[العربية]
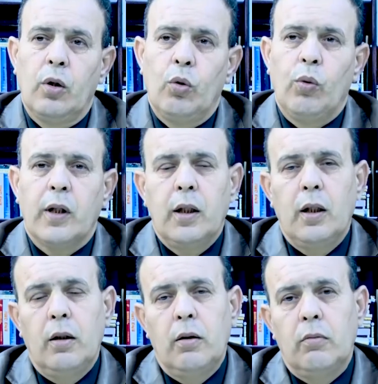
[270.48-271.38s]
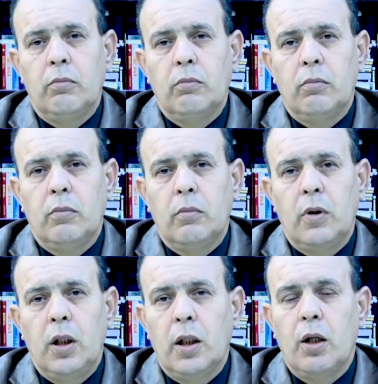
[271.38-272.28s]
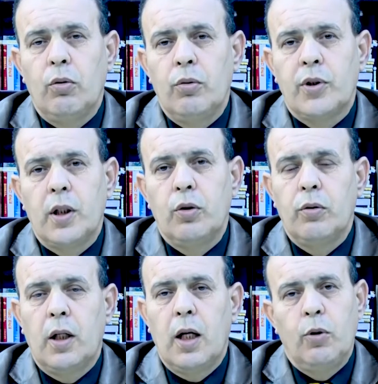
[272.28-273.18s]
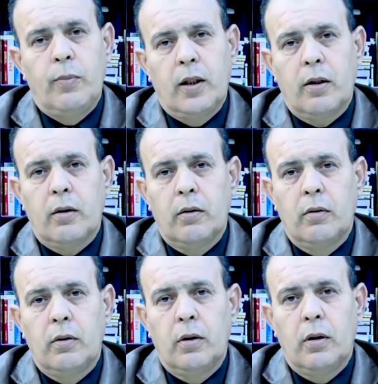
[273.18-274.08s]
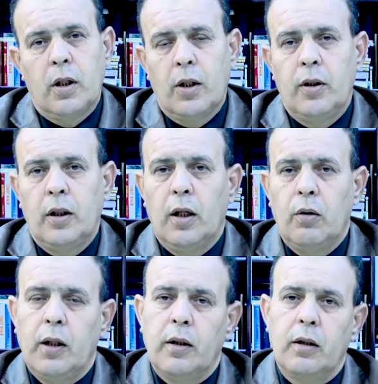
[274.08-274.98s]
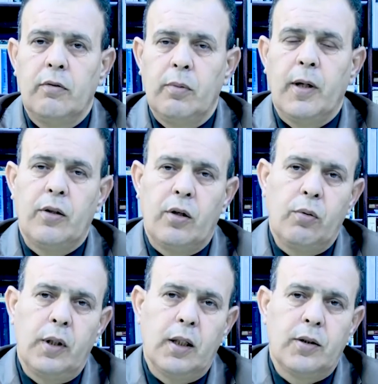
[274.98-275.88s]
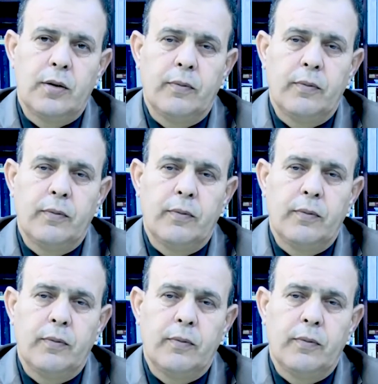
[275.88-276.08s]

وقيل إنه سيدنا أبو بكر رضي الله عنه في بعض الروايات